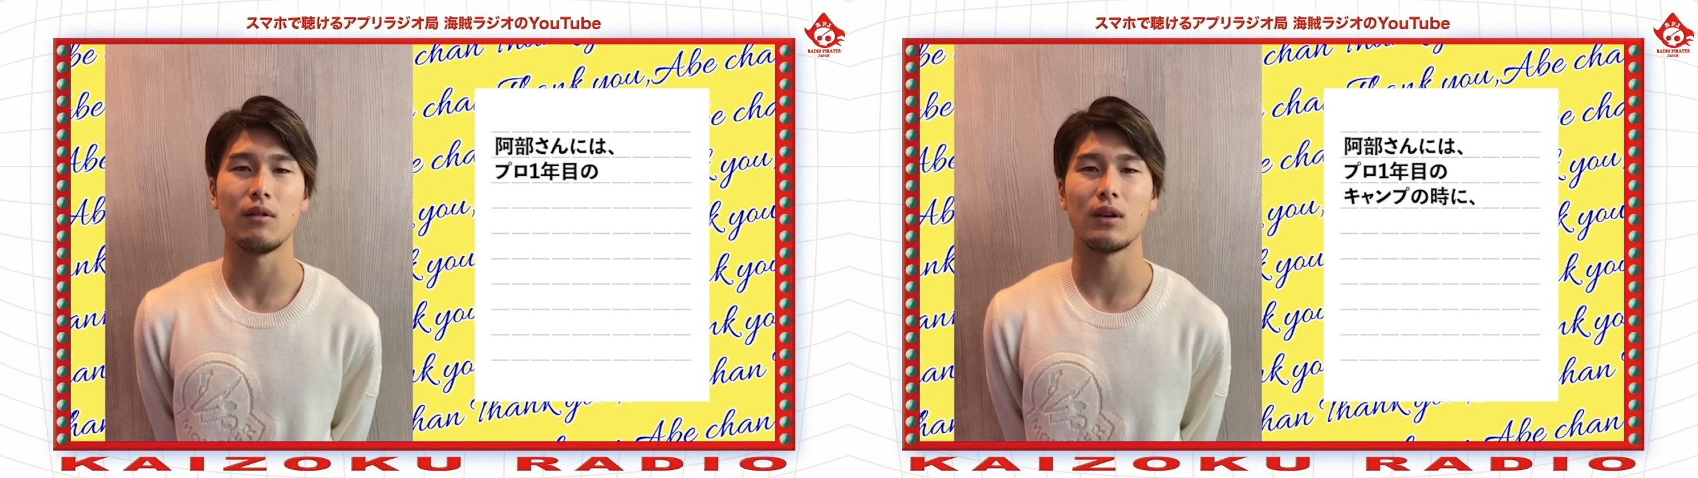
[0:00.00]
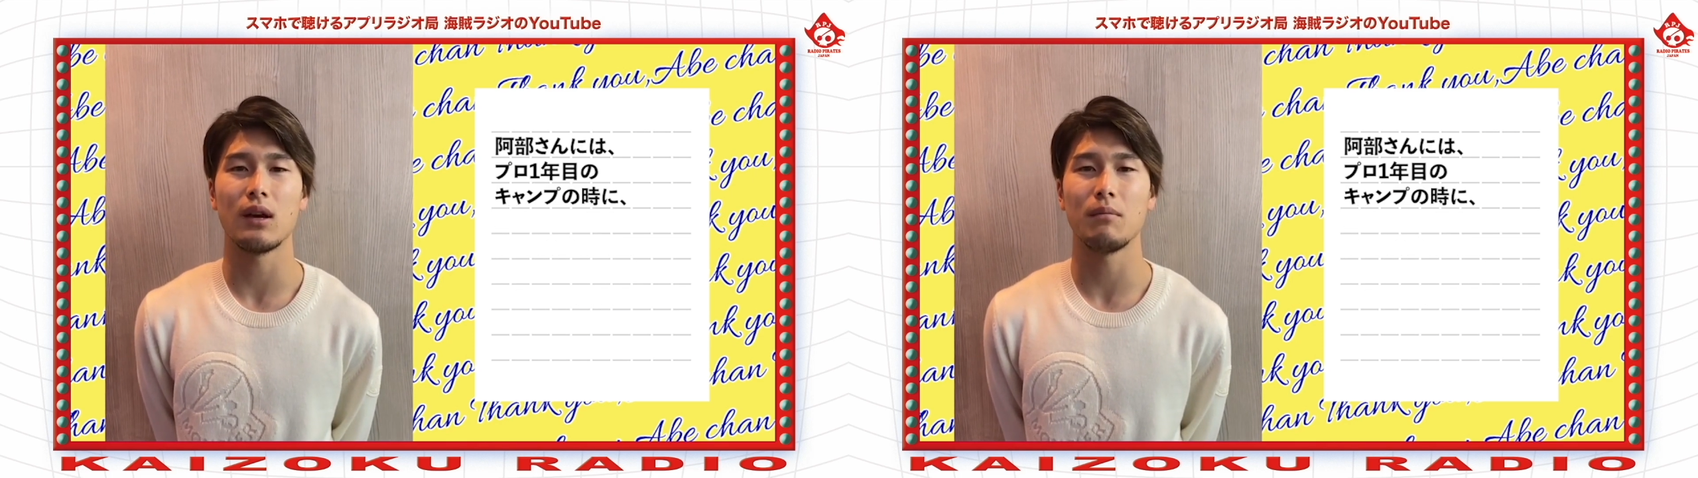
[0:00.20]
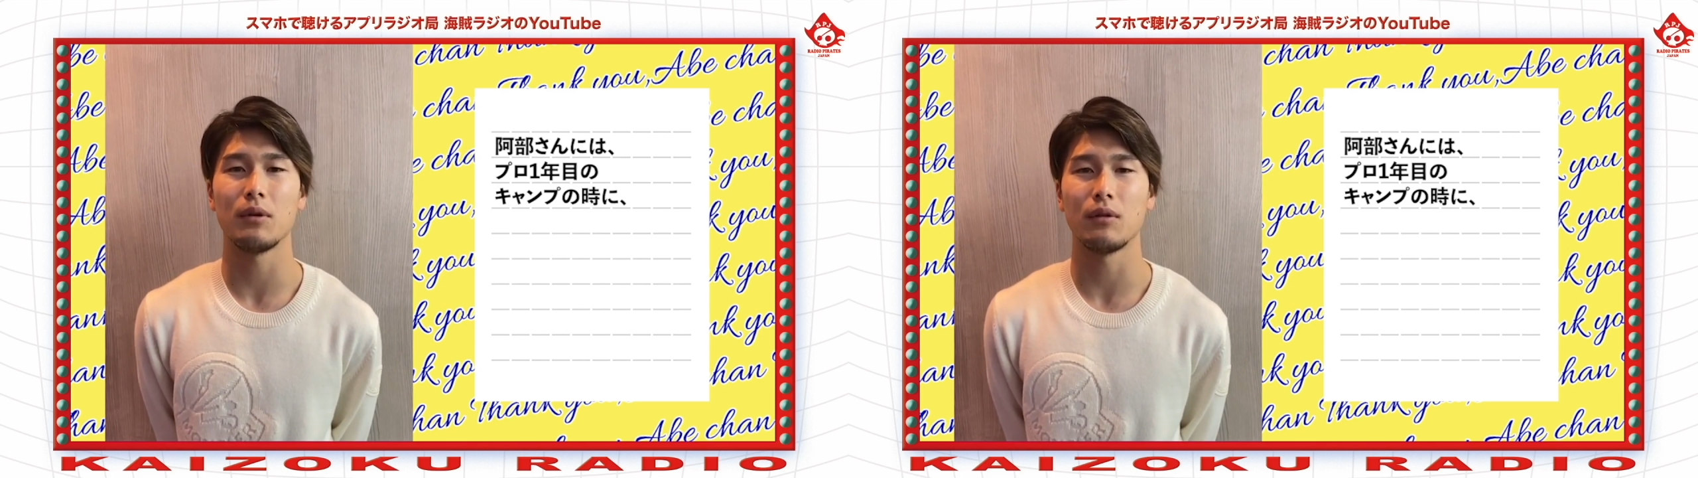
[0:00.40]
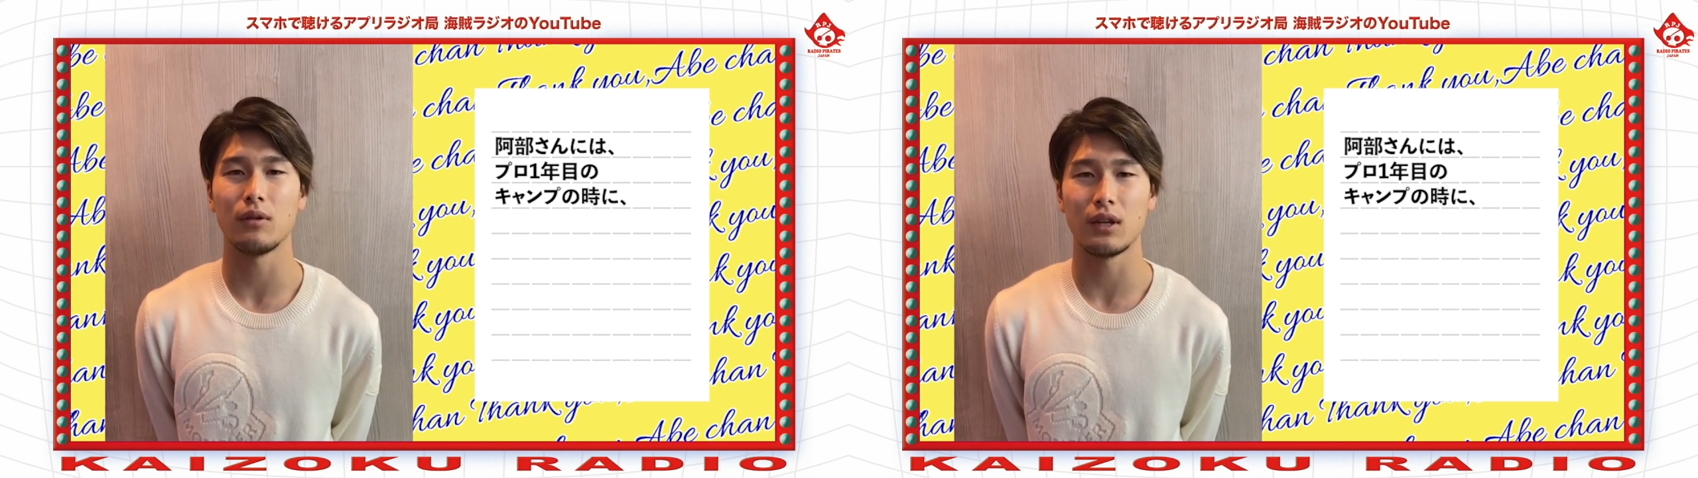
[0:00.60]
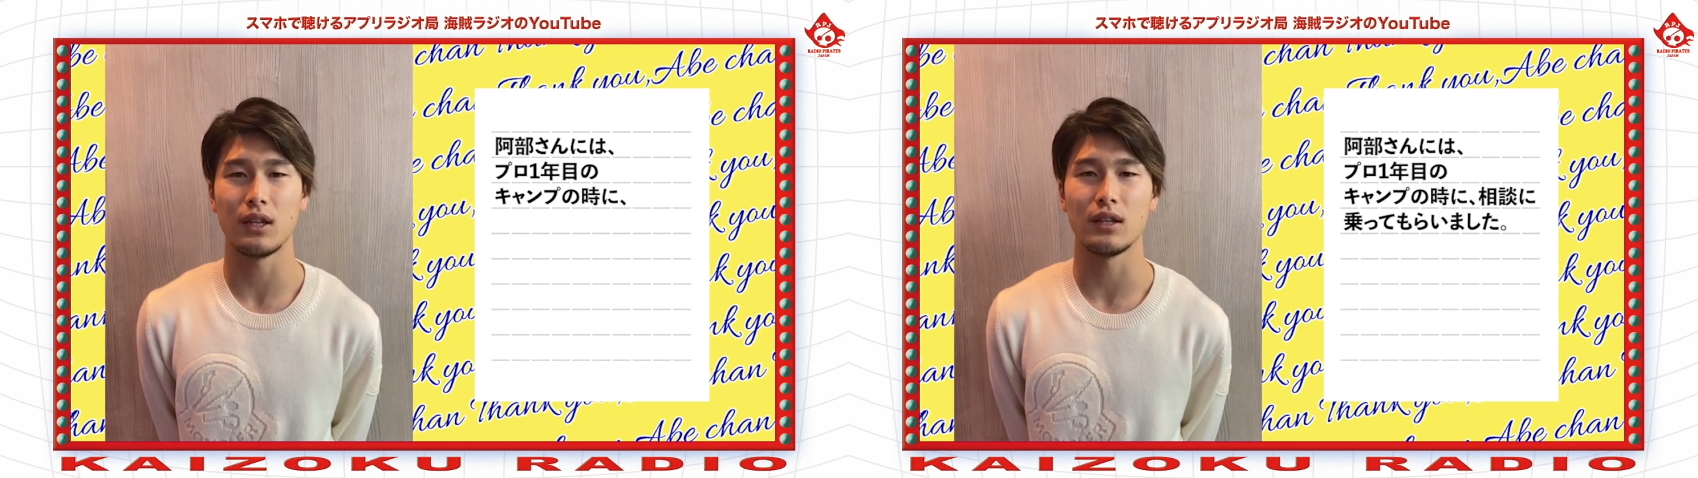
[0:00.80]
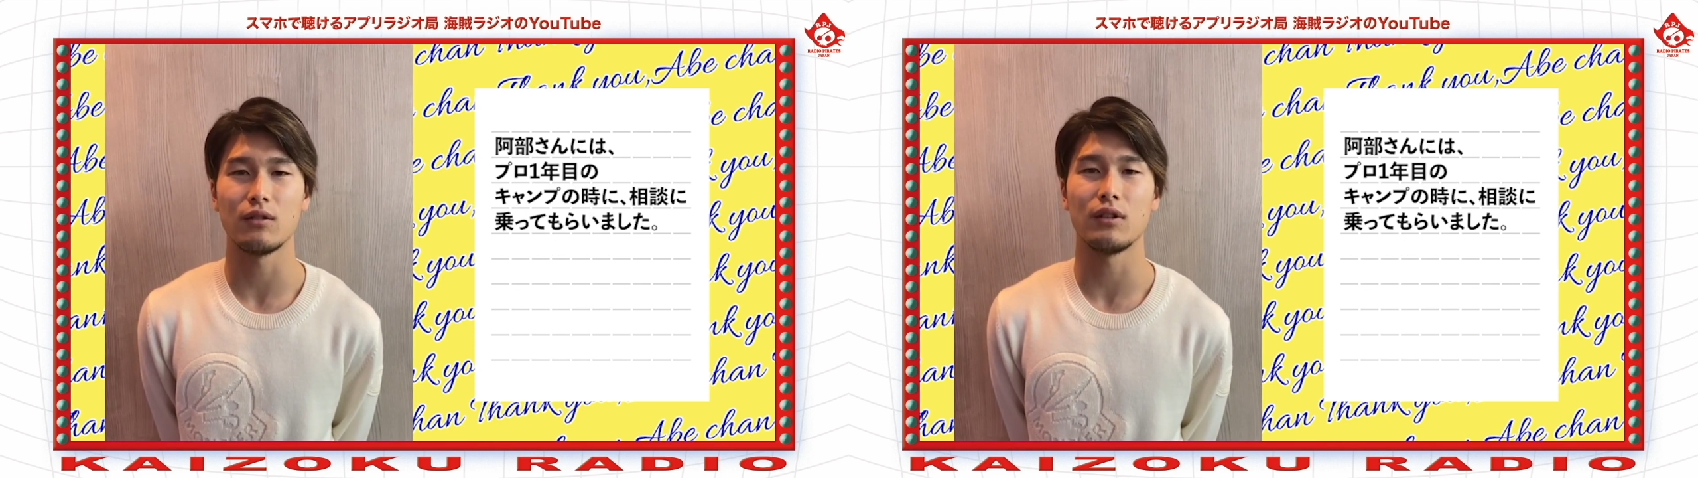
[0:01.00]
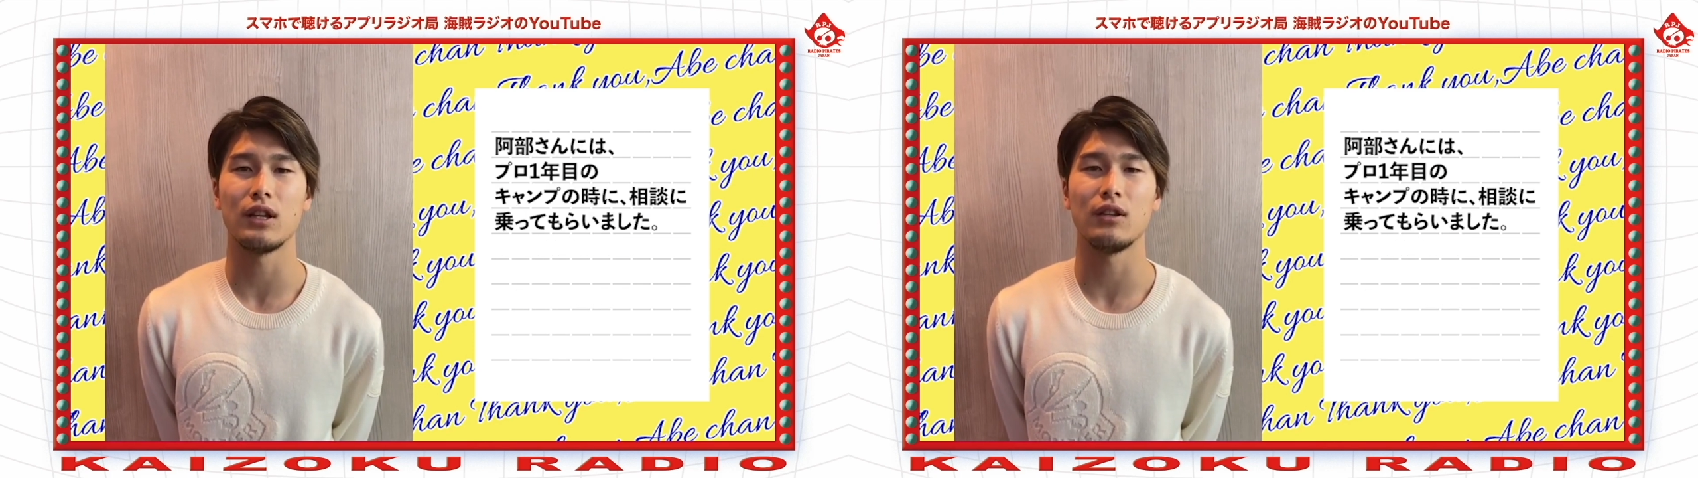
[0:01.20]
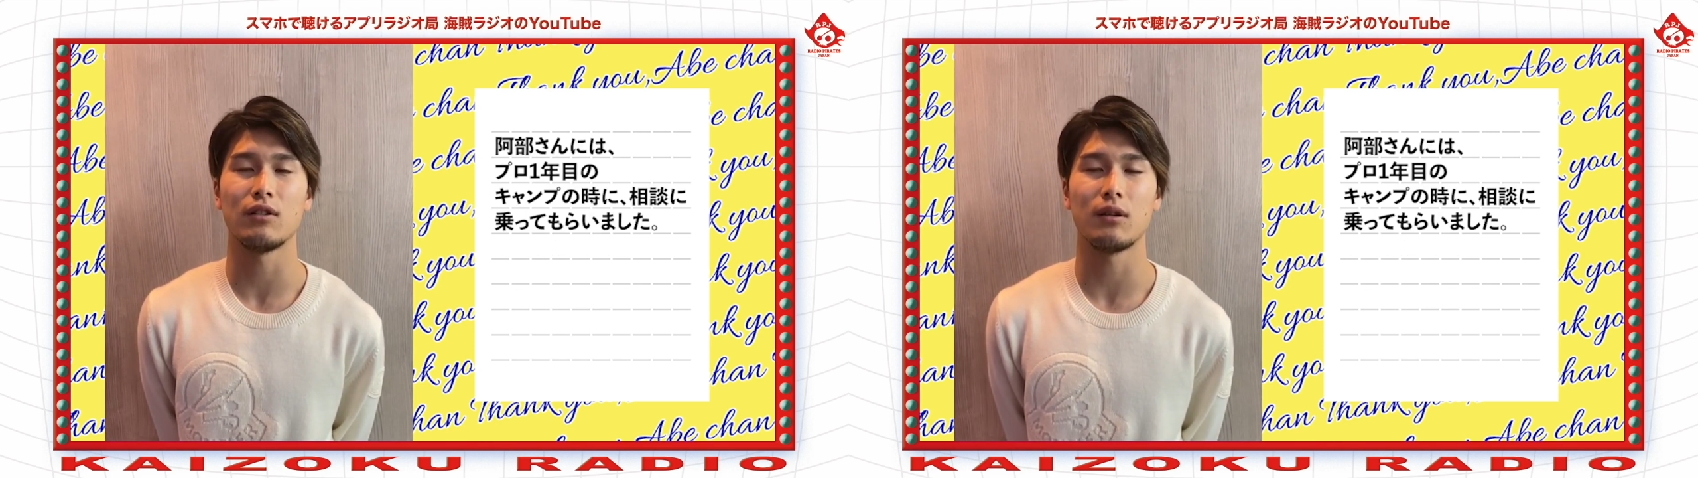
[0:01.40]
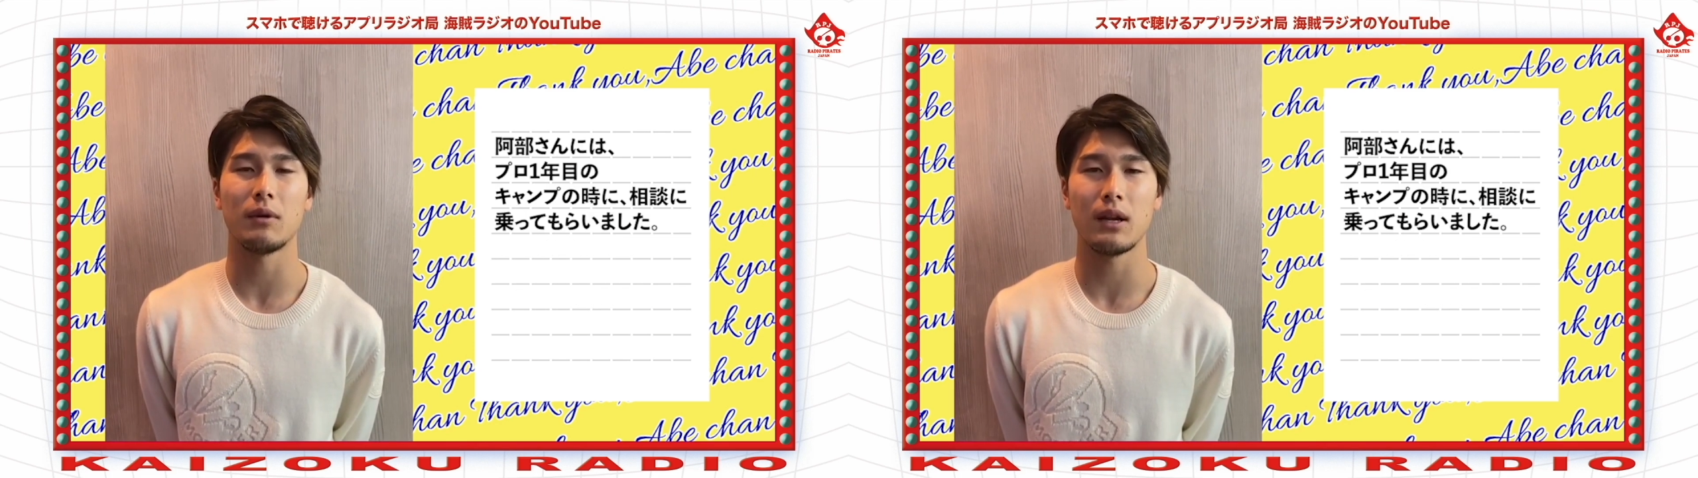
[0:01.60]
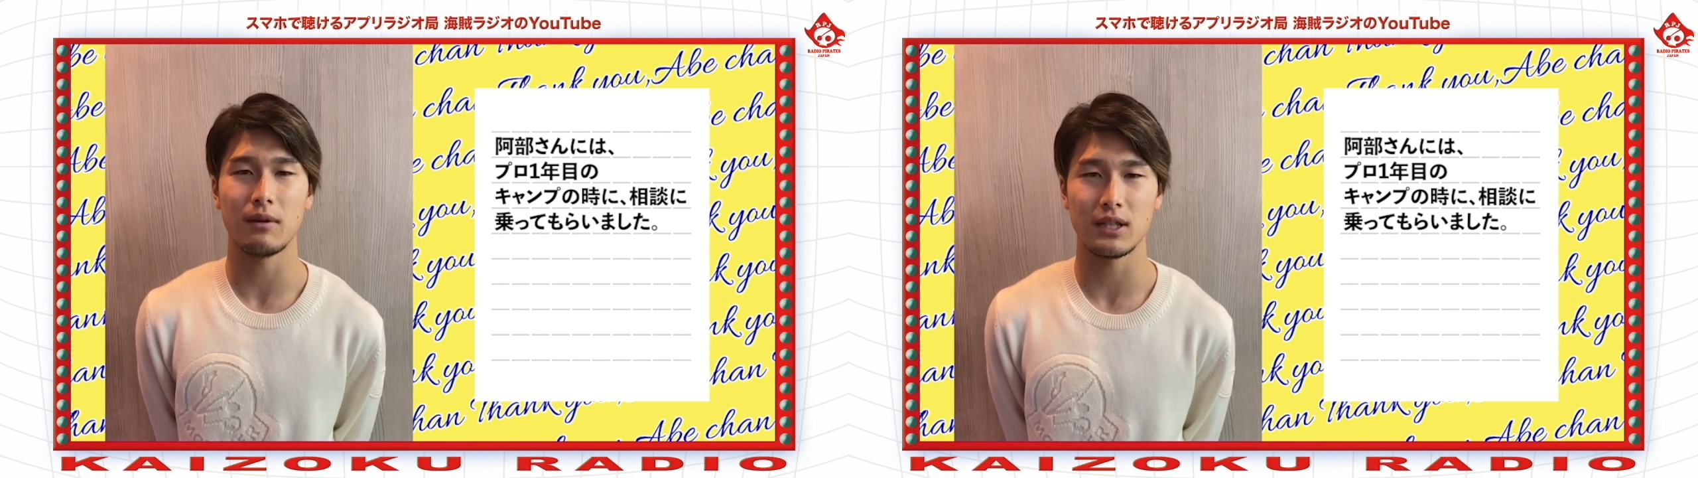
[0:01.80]
キャンプの時に相談に乗ってもらい
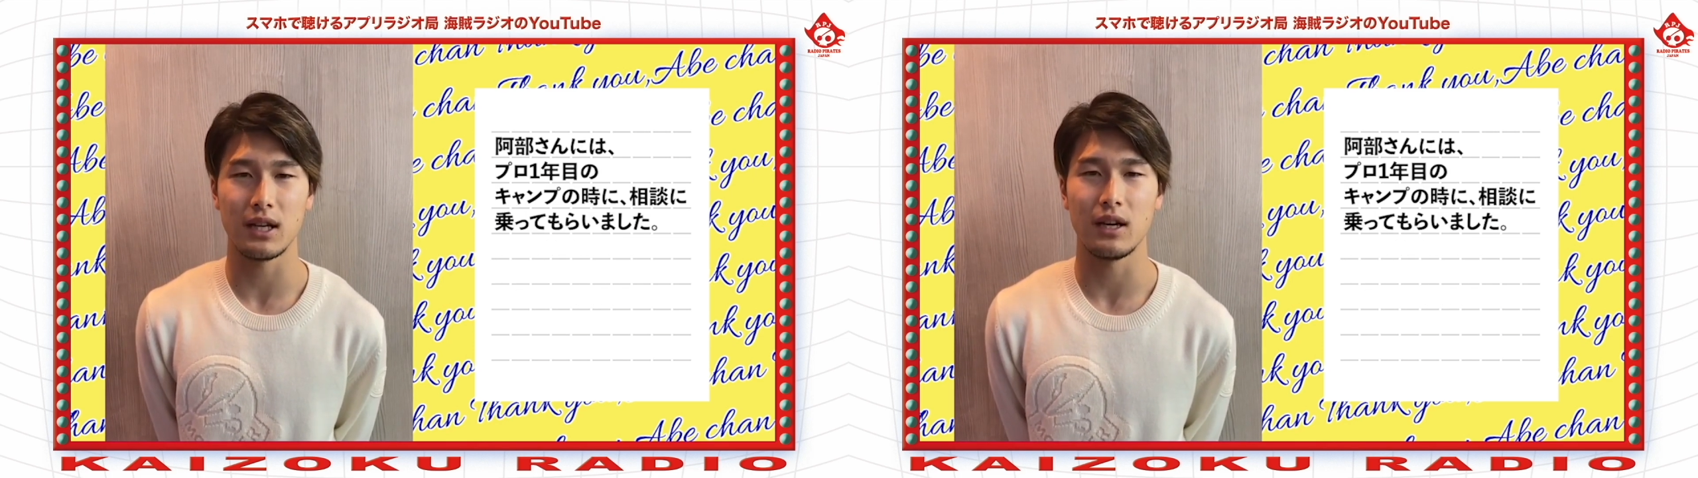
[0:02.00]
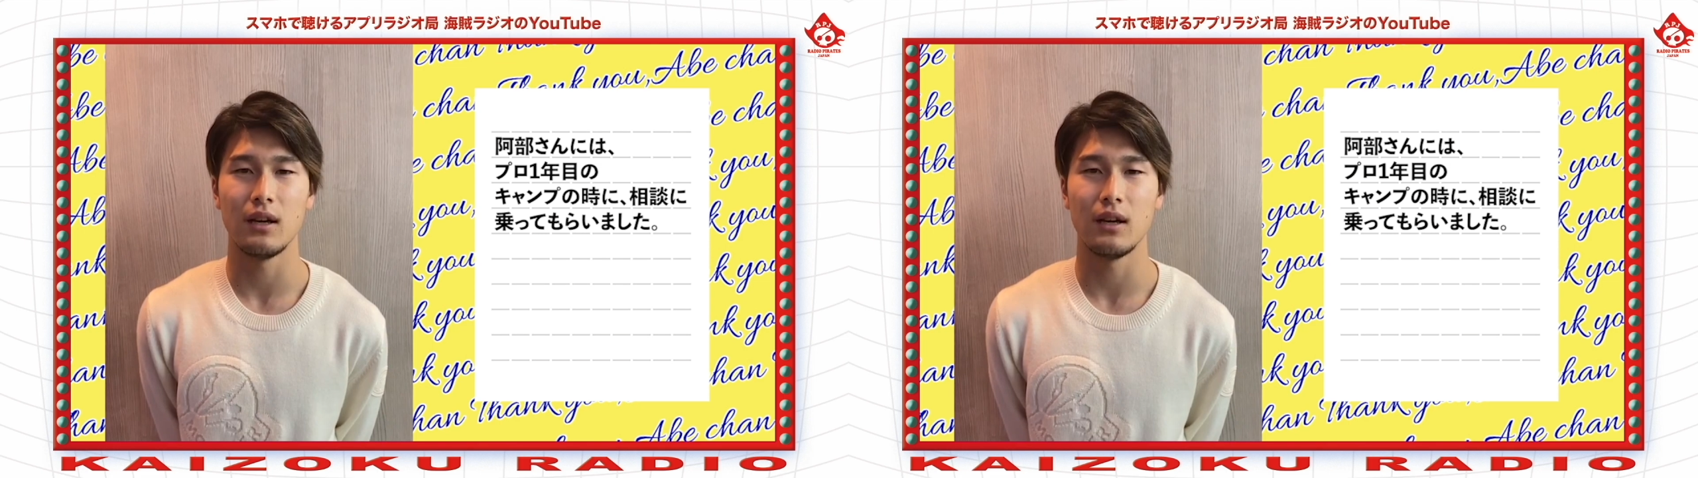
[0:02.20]
ました。